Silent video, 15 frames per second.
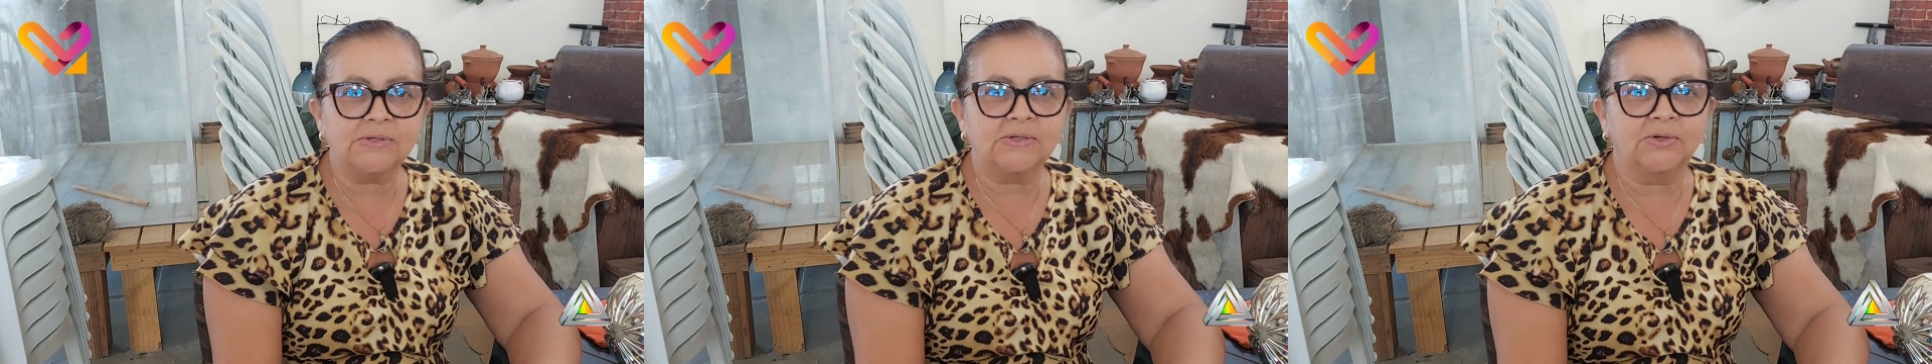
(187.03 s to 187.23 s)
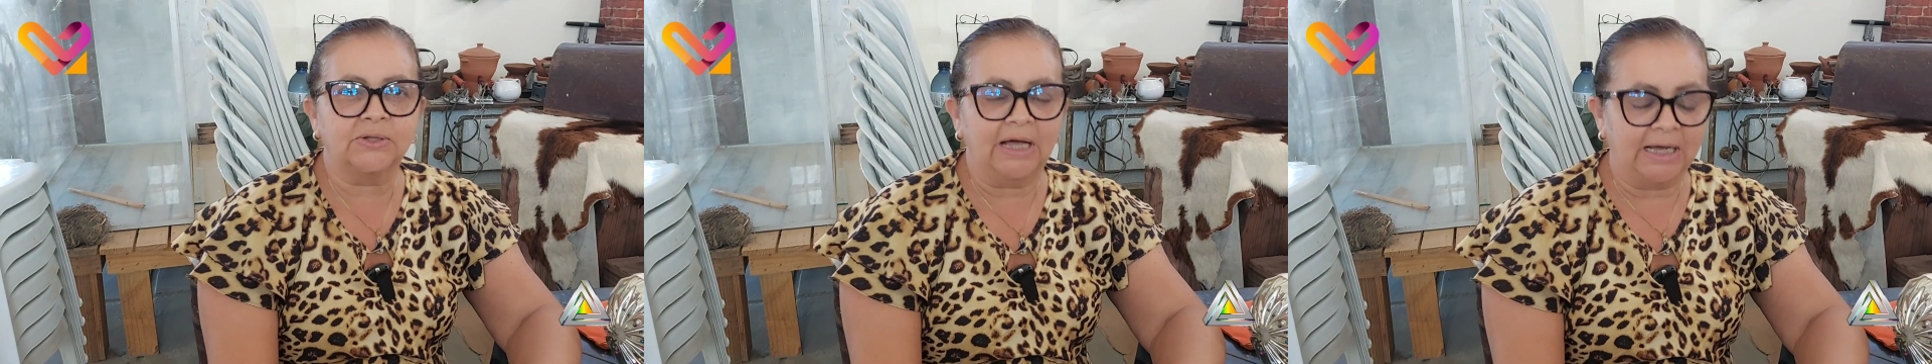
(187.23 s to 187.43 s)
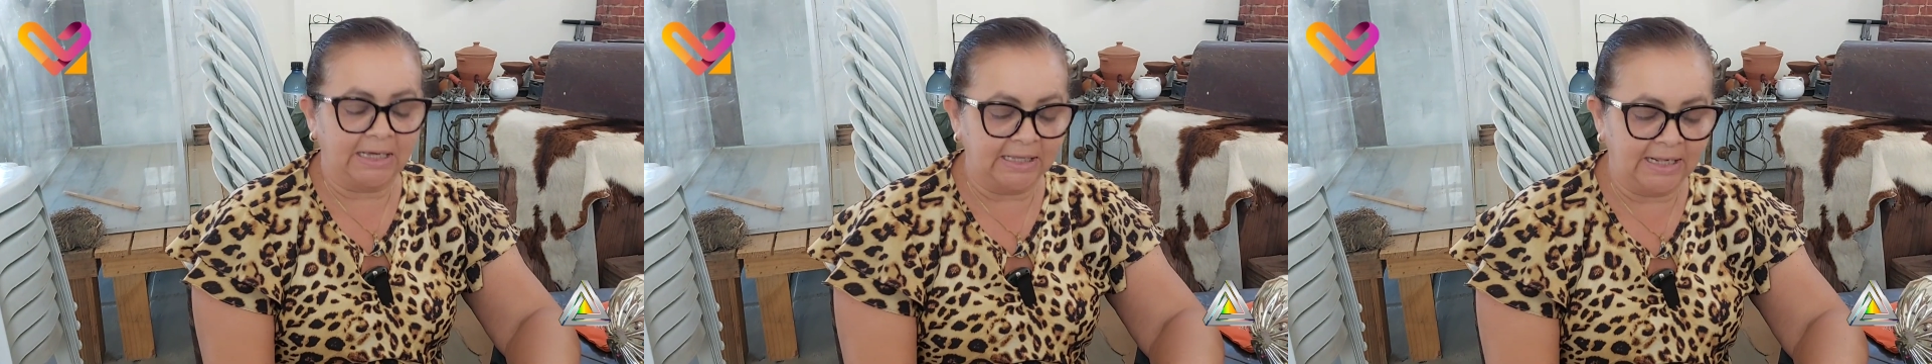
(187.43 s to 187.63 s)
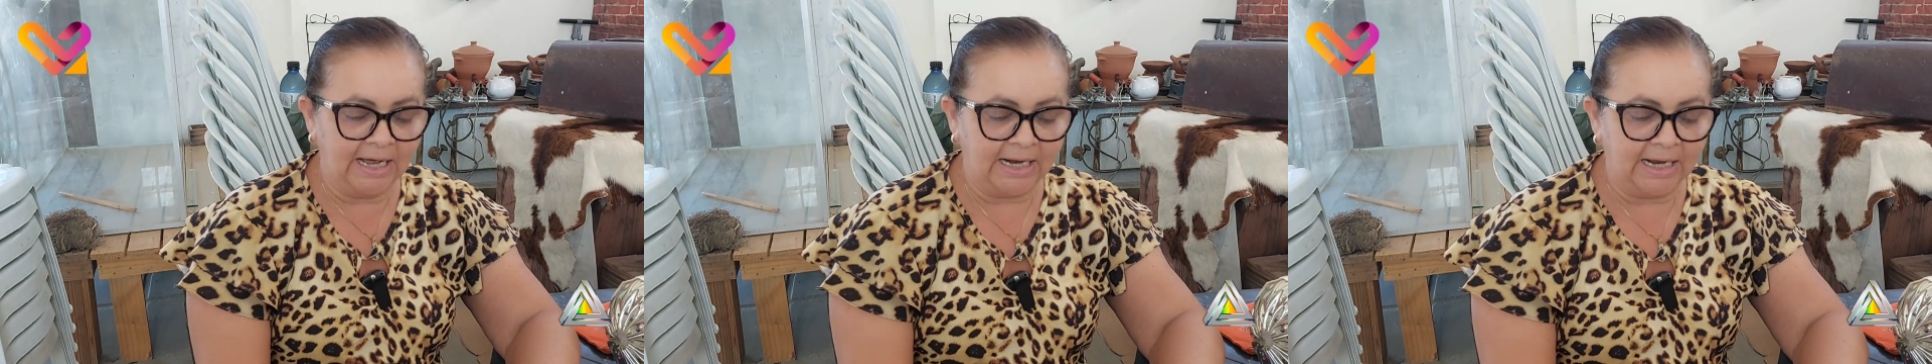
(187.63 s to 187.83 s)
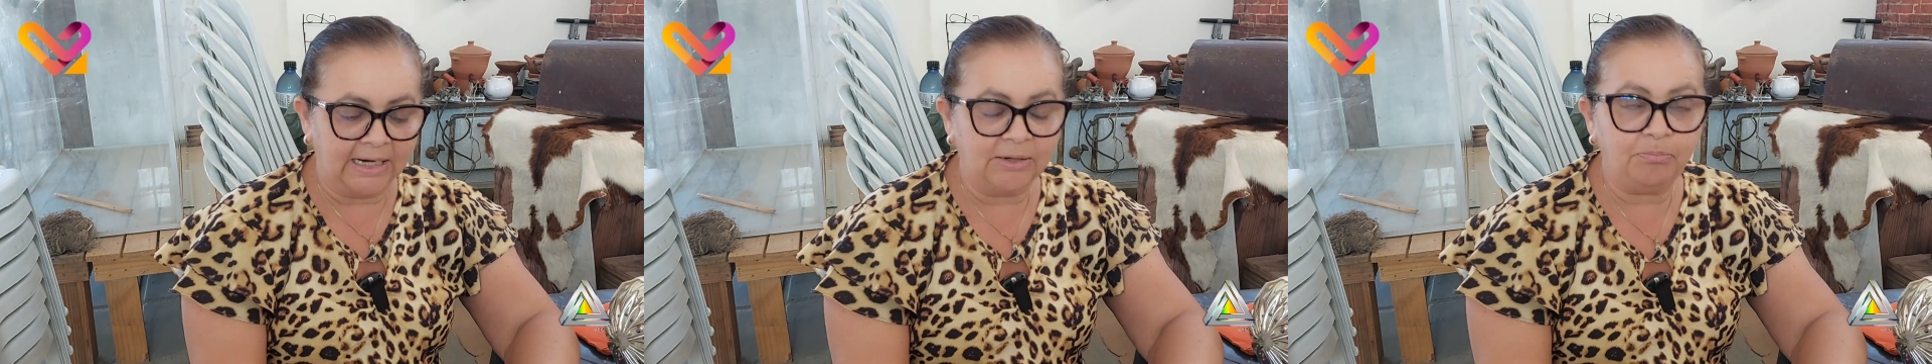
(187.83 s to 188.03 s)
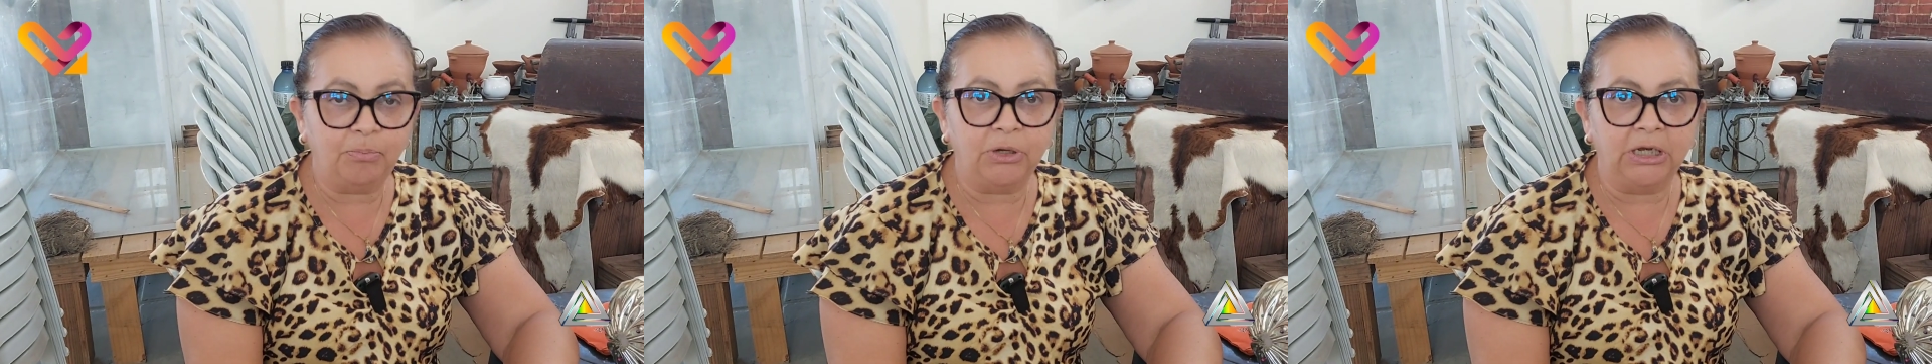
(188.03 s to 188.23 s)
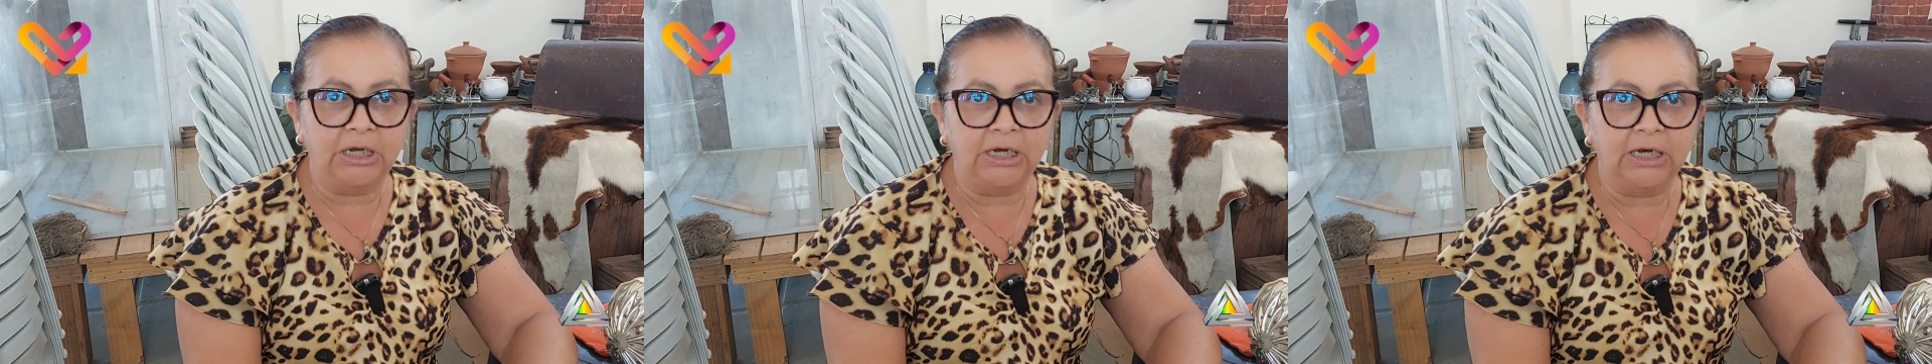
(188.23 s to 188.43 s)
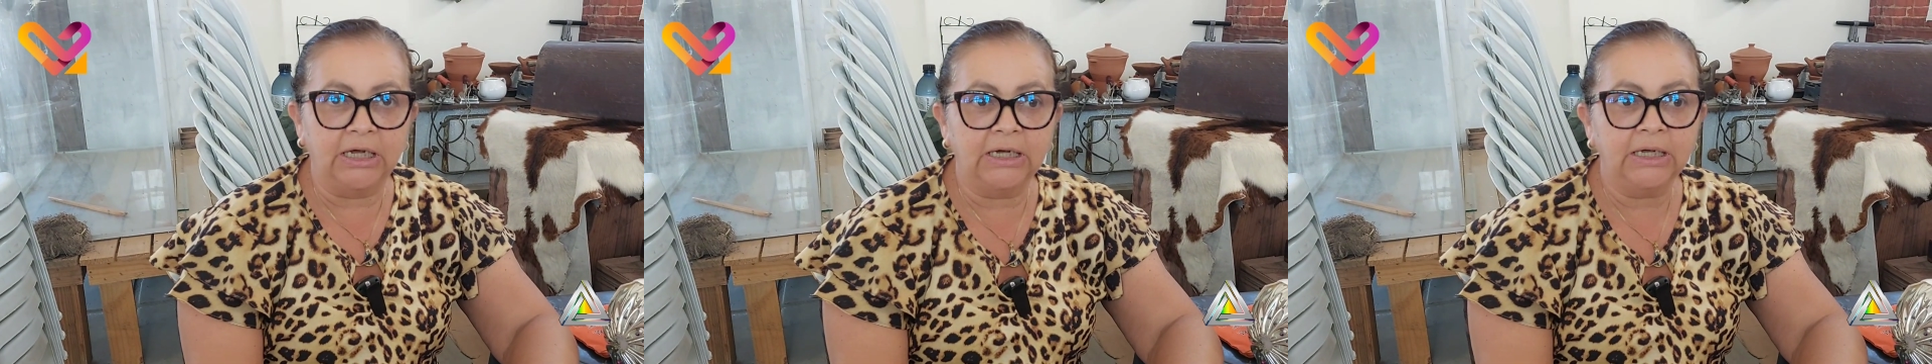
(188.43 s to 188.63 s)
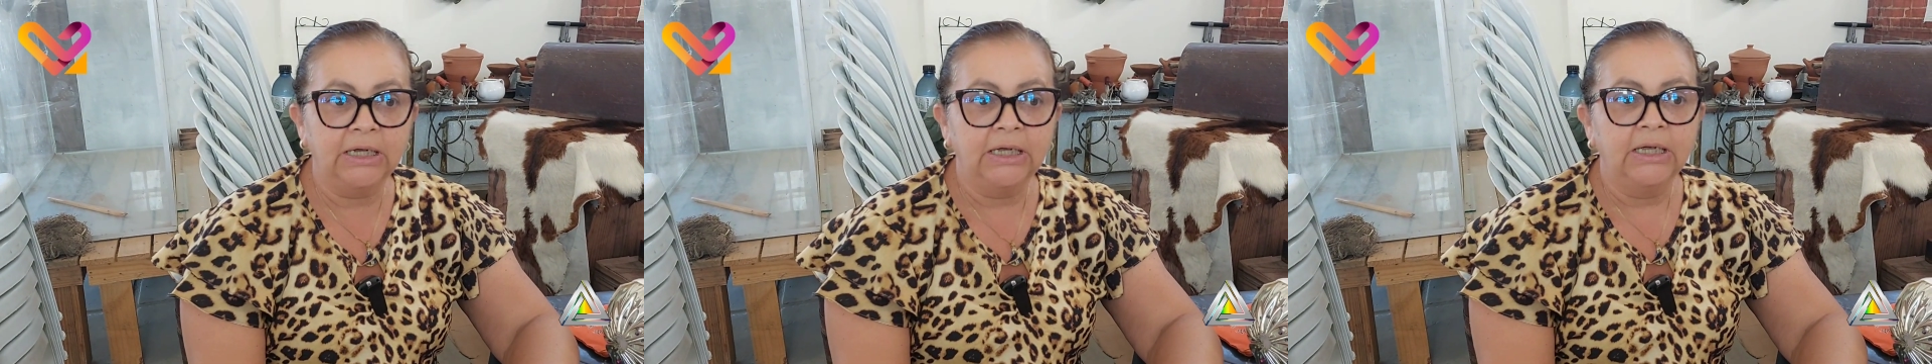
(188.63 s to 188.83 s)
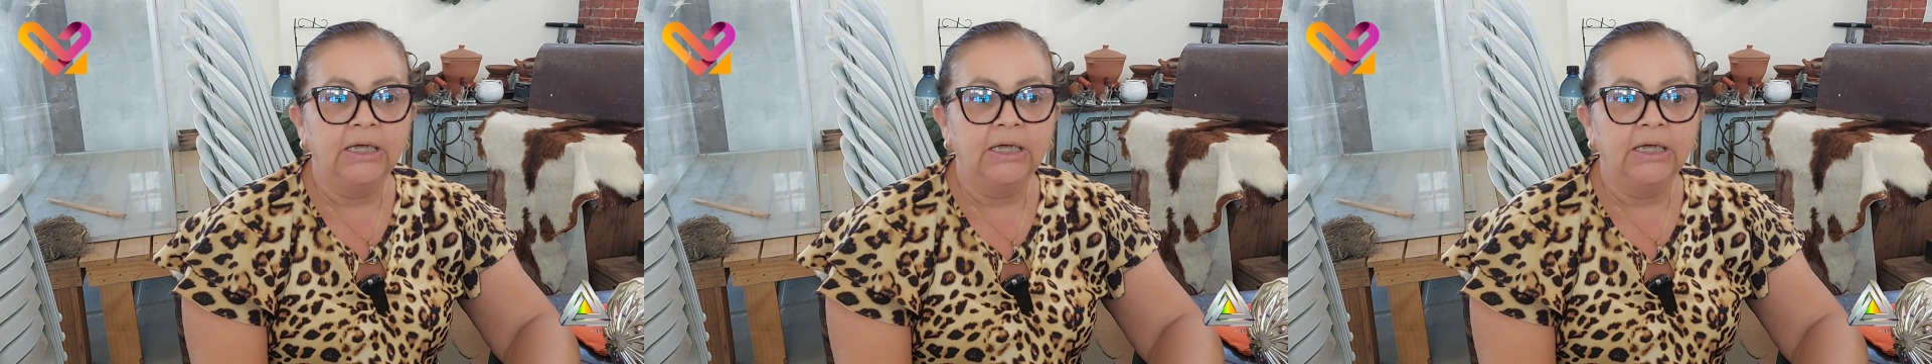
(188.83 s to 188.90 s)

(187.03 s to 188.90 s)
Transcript: sou daqui de Araripina